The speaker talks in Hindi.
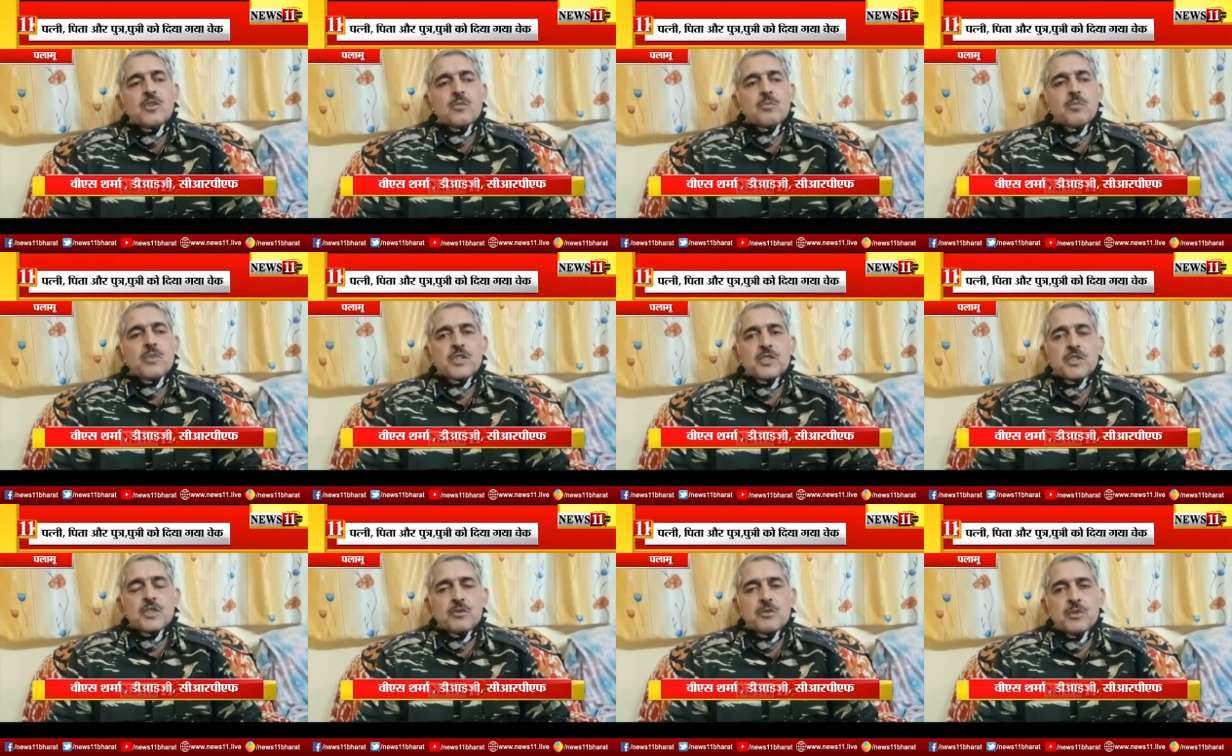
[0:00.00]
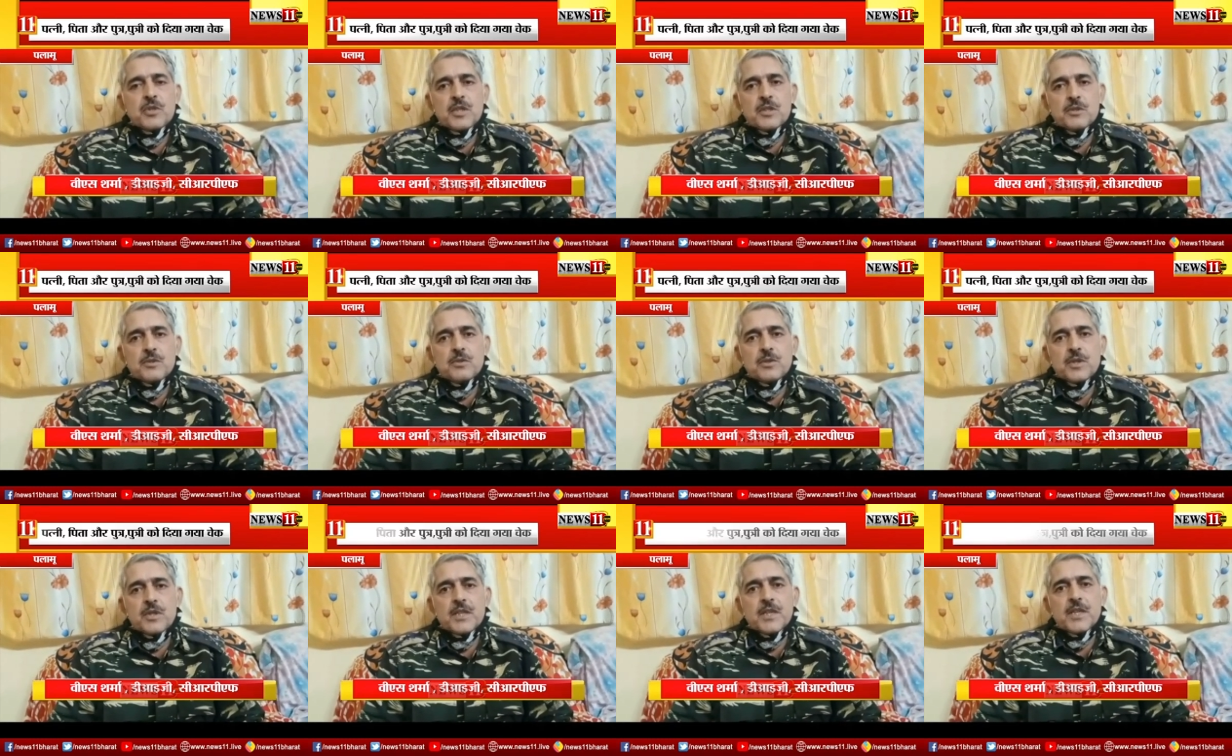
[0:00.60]
और बच्चे उनके
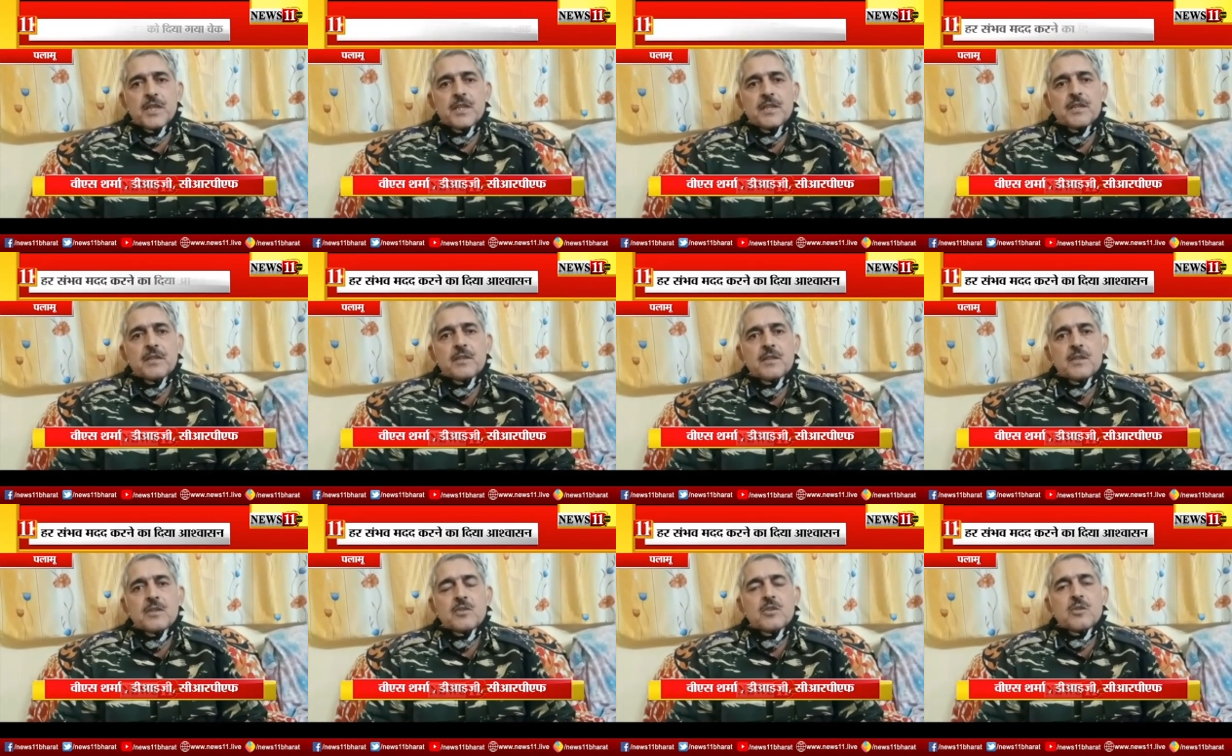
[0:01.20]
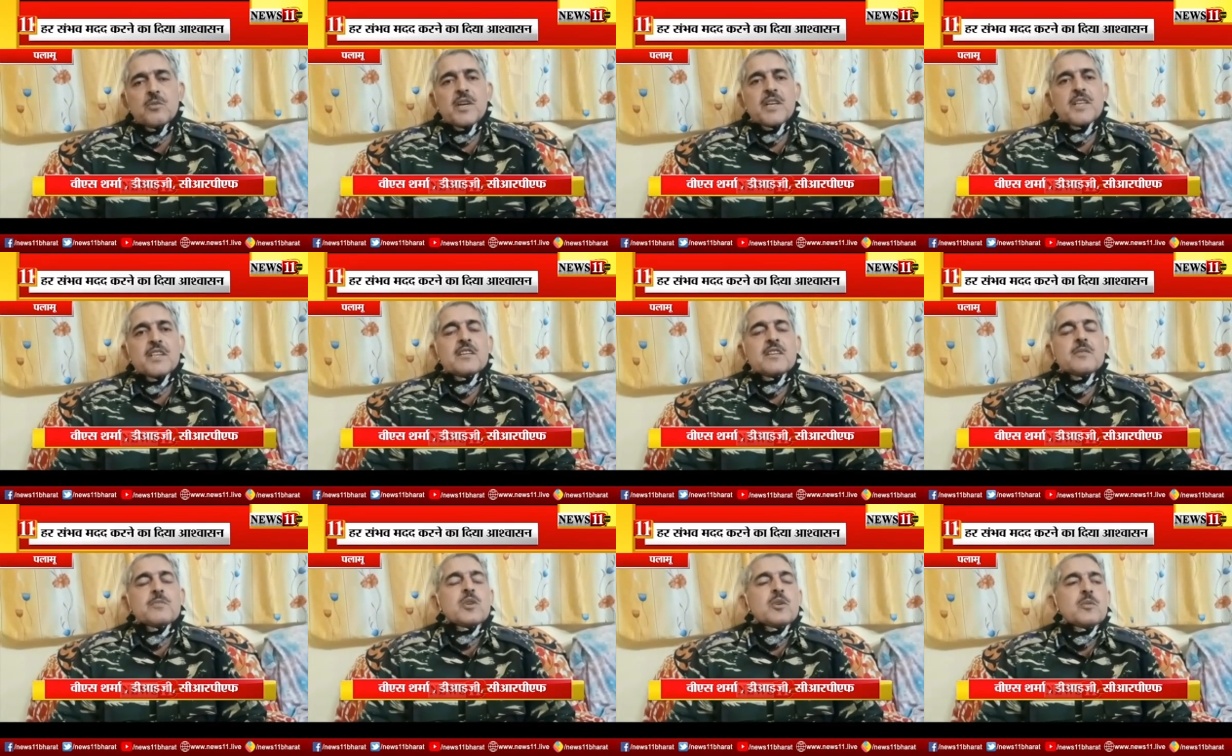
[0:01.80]
छोटे हैं तो हमारे
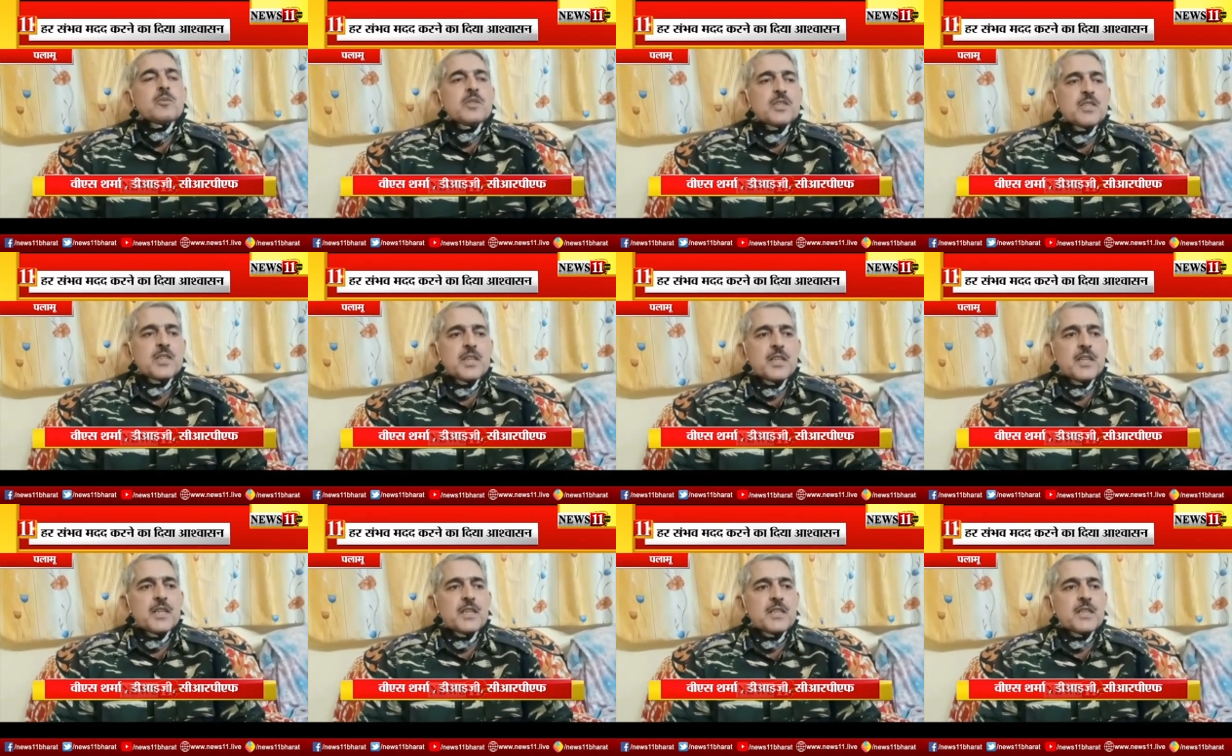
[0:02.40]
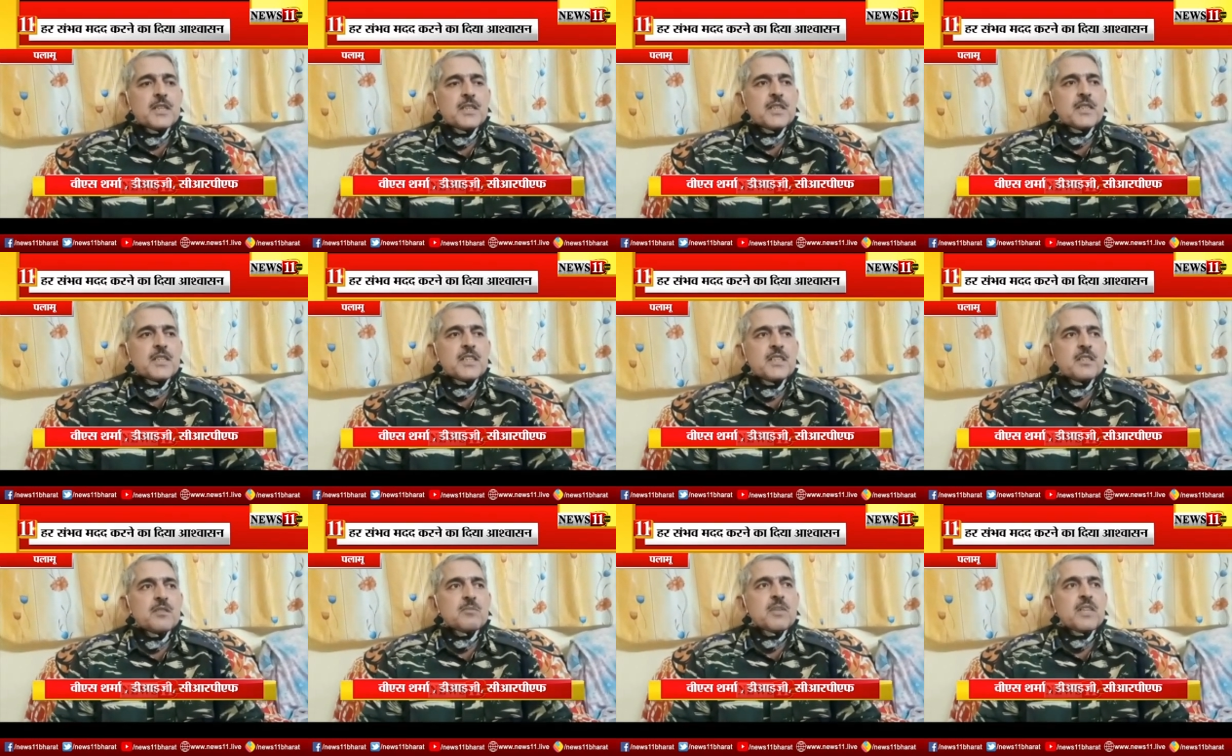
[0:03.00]
यहाँ प्रोविज़न है कि
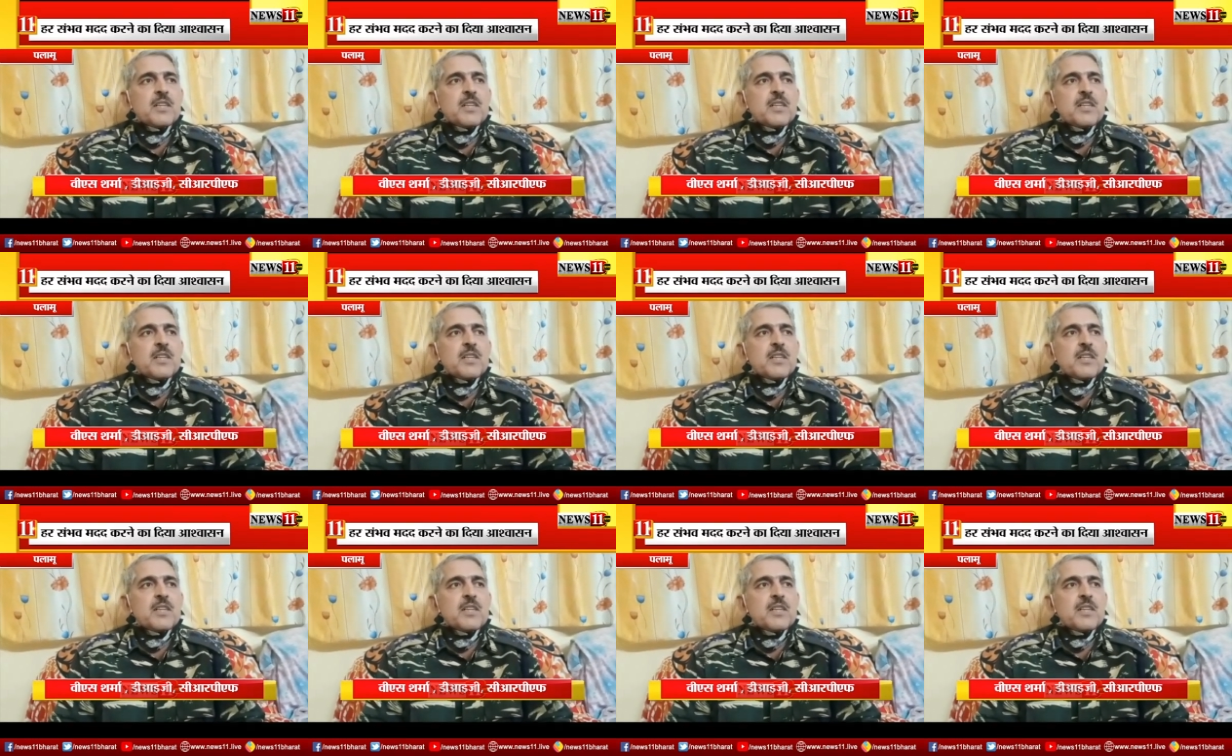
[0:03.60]
यदि